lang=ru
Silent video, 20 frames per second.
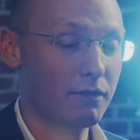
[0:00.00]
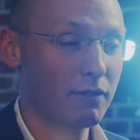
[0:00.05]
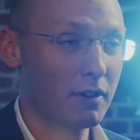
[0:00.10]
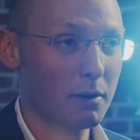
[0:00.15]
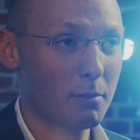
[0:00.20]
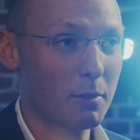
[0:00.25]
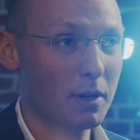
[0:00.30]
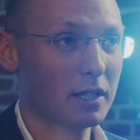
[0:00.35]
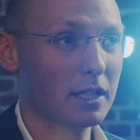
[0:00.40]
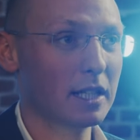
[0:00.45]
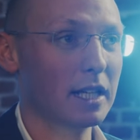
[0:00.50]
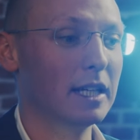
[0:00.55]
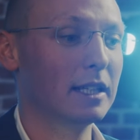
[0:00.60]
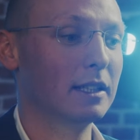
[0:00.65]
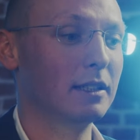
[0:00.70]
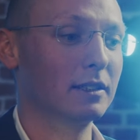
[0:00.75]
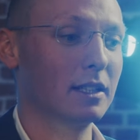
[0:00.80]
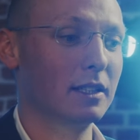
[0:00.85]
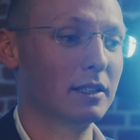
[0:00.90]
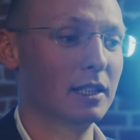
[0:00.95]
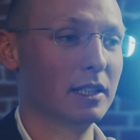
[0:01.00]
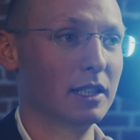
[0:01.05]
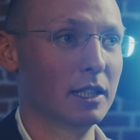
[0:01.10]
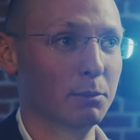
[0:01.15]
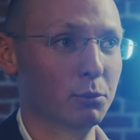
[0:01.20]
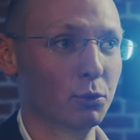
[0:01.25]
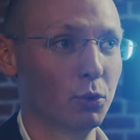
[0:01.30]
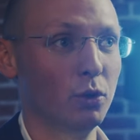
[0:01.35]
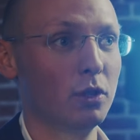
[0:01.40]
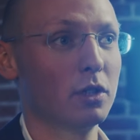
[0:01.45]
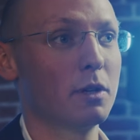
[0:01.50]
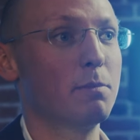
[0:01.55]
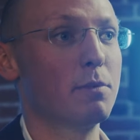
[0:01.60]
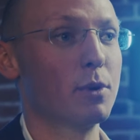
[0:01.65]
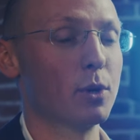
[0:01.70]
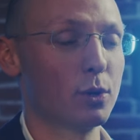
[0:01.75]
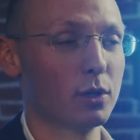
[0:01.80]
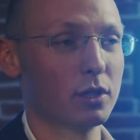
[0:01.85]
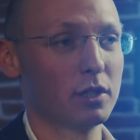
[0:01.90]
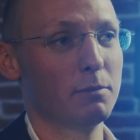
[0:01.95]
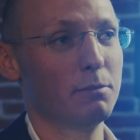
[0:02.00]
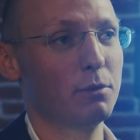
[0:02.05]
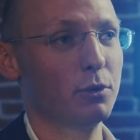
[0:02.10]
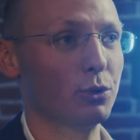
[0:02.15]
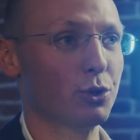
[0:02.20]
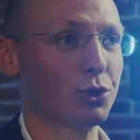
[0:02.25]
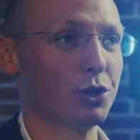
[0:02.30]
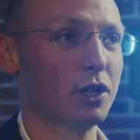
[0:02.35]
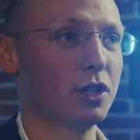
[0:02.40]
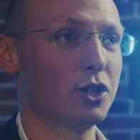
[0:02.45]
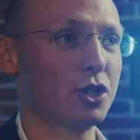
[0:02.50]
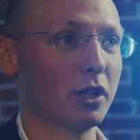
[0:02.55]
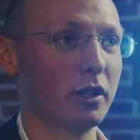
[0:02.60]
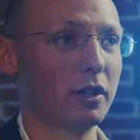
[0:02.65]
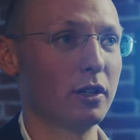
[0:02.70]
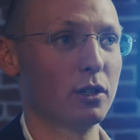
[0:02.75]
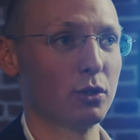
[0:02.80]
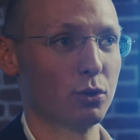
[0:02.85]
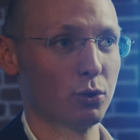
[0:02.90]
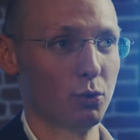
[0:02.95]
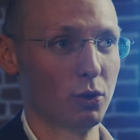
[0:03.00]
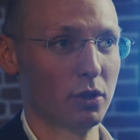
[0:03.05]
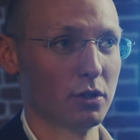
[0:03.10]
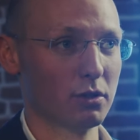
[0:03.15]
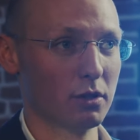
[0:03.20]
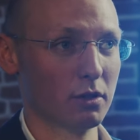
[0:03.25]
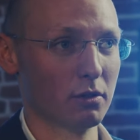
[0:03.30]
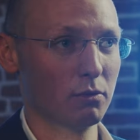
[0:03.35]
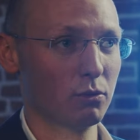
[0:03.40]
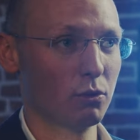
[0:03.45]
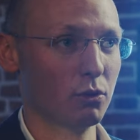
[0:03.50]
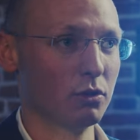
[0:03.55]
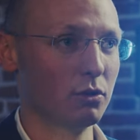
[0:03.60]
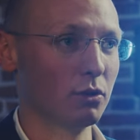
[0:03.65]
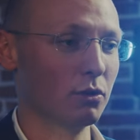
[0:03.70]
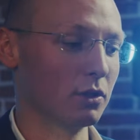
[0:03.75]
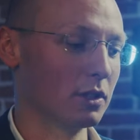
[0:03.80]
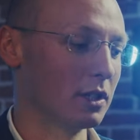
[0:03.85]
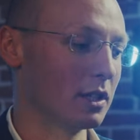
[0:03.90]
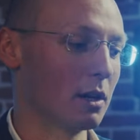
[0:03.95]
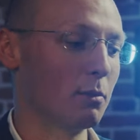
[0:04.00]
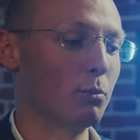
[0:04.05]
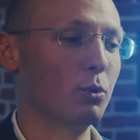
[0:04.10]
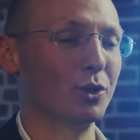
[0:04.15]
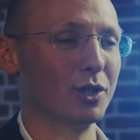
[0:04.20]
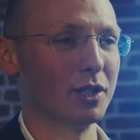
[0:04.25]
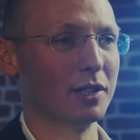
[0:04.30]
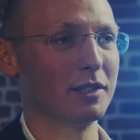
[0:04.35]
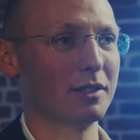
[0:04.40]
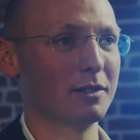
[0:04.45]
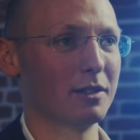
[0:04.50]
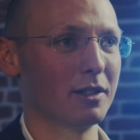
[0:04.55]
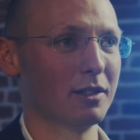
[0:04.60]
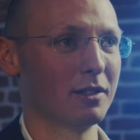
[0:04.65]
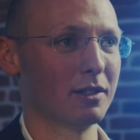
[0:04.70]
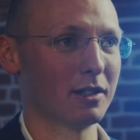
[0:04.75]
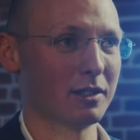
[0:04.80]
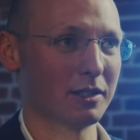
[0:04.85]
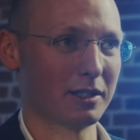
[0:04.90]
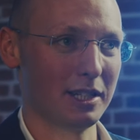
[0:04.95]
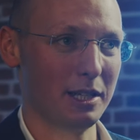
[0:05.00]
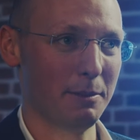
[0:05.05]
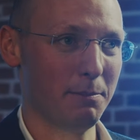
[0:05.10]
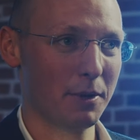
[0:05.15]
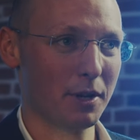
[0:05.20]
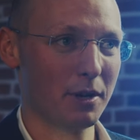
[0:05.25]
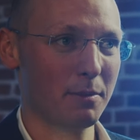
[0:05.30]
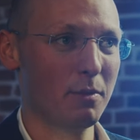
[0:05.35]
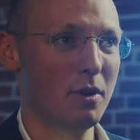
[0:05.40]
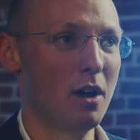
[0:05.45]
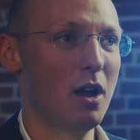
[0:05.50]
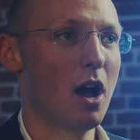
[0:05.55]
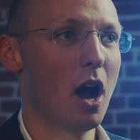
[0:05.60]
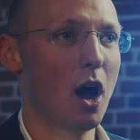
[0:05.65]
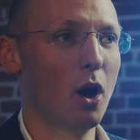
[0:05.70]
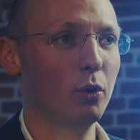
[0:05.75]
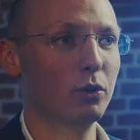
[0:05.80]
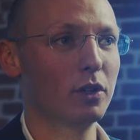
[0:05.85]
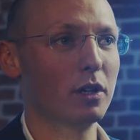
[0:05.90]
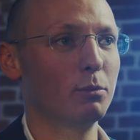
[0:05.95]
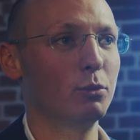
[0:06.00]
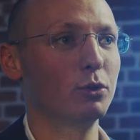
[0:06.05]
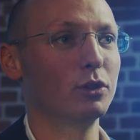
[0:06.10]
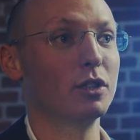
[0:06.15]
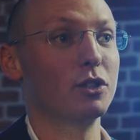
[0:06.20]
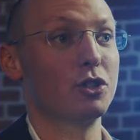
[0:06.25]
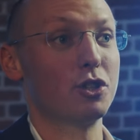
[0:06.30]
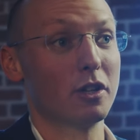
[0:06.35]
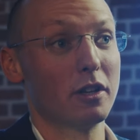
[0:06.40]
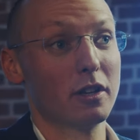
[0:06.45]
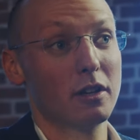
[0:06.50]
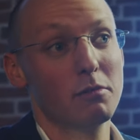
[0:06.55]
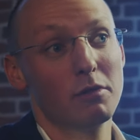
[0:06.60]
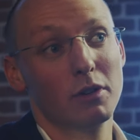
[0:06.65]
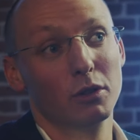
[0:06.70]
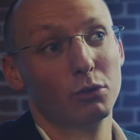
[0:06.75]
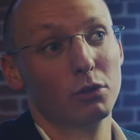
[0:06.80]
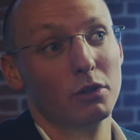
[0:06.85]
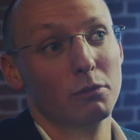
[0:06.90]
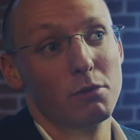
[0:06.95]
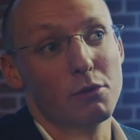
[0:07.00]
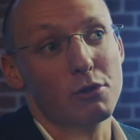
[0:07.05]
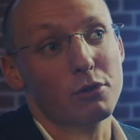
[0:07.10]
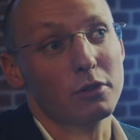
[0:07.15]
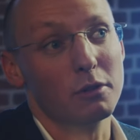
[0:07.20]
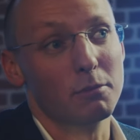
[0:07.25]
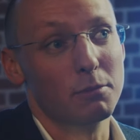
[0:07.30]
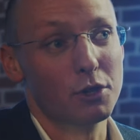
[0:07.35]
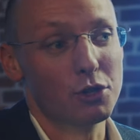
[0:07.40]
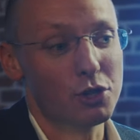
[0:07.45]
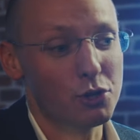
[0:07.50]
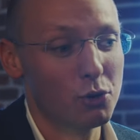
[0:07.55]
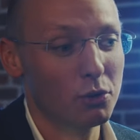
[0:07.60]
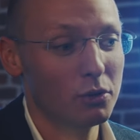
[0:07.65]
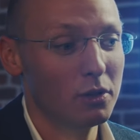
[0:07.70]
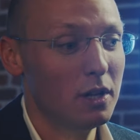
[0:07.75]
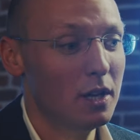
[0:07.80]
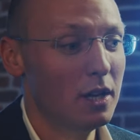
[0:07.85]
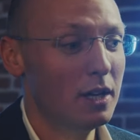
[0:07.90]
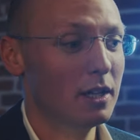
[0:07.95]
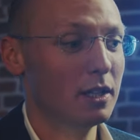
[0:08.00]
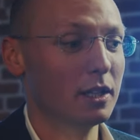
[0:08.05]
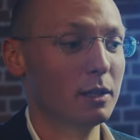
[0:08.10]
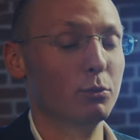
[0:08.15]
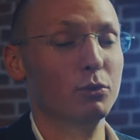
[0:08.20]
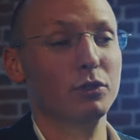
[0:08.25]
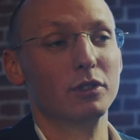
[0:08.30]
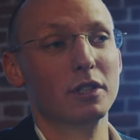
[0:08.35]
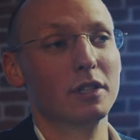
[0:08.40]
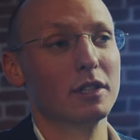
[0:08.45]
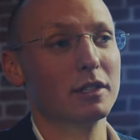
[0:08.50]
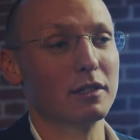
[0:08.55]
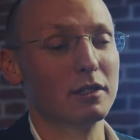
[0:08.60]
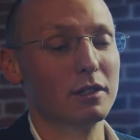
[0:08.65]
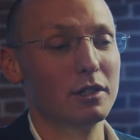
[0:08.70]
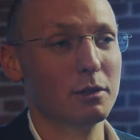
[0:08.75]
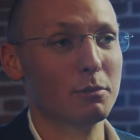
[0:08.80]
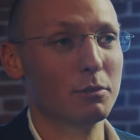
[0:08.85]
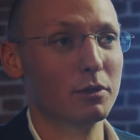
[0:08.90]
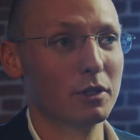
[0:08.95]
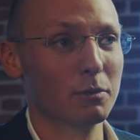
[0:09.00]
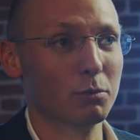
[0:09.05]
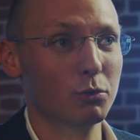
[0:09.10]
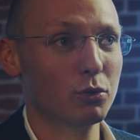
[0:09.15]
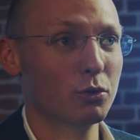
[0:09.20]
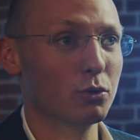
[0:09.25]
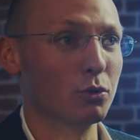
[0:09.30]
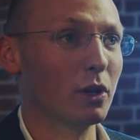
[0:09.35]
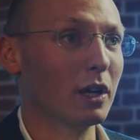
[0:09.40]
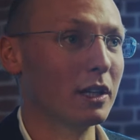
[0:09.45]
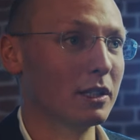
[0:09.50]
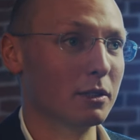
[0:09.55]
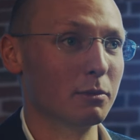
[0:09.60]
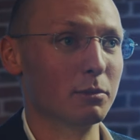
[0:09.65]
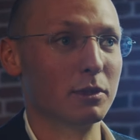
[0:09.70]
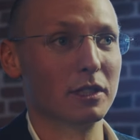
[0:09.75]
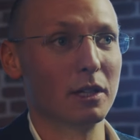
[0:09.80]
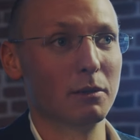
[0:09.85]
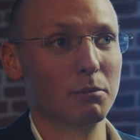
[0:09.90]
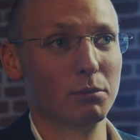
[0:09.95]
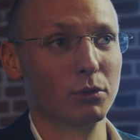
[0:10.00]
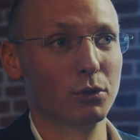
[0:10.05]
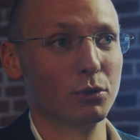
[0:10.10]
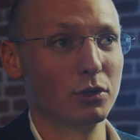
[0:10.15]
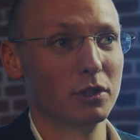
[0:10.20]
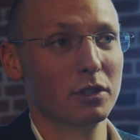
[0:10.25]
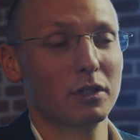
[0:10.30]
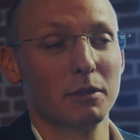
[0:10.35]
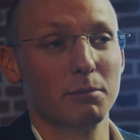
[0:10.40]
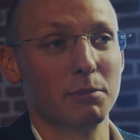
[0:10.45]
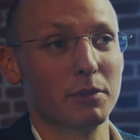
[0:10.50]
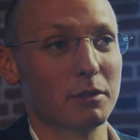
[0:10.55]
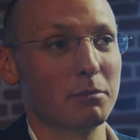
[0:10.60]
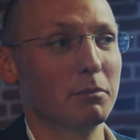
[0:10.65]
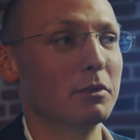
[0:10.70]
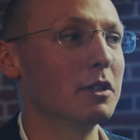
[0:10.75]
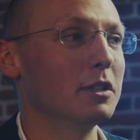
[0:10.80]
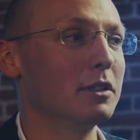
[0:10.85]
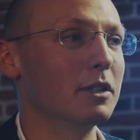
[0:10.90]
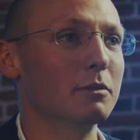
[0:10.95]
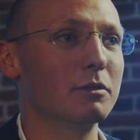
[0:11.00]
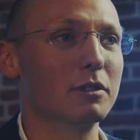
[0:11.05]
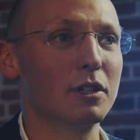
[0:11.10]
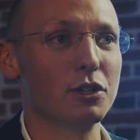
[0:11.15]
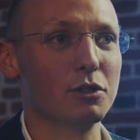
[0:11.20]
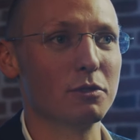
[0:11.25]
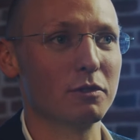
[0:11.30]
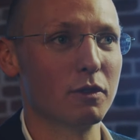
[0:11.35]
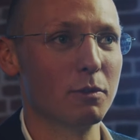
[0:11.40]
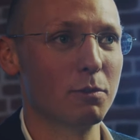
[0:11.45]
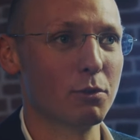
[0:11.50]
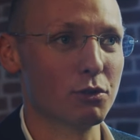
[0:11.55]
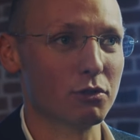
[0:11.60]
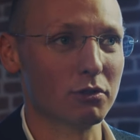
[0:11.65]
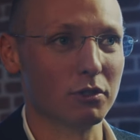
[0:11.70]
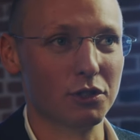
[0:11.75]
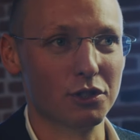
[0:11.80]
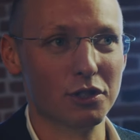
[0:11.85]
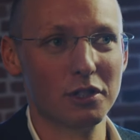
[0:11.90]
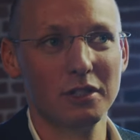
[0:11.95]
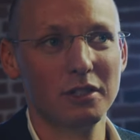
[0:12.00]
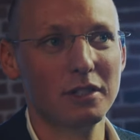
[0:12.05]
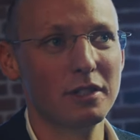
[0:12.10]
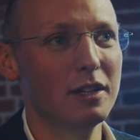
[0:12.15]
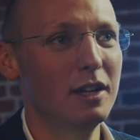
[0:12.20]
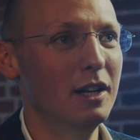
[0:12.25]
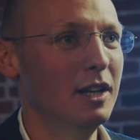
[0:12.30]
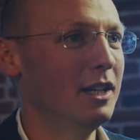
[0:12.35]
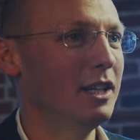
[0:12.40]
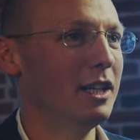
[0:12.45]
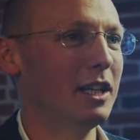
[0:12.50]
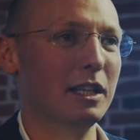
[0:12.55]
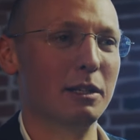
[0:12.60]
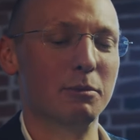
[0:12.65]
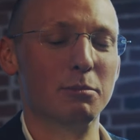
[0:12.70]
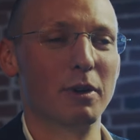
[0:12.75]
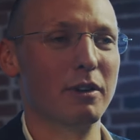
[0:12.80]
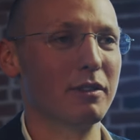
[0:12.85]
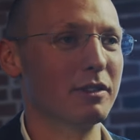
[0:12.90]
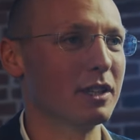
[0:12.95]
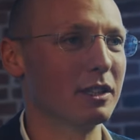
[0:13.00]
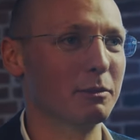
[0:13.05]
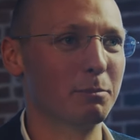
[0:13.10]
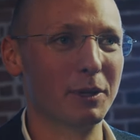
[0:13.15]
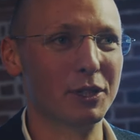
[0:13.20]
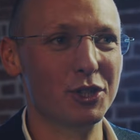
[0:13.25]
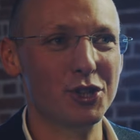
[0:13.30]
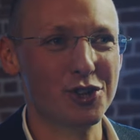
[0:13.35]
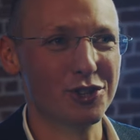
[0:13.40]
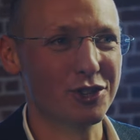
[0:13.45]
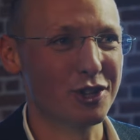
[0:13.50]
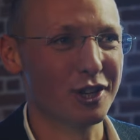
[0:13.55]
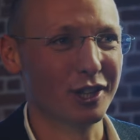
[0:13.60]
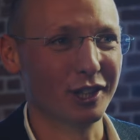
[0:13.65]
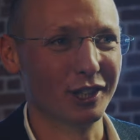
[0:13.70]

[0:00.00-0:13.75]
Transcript: формат – это когда гипнолог просто погружает человека с улицы. То есть он не работает э, с слипером, а он работает с человеком, который просто пришел, ему интересна тема гипноза, он хотел бы сам погрузиться, просмотреть, там, скажем, свои прошлые жизни, или избавиться от панических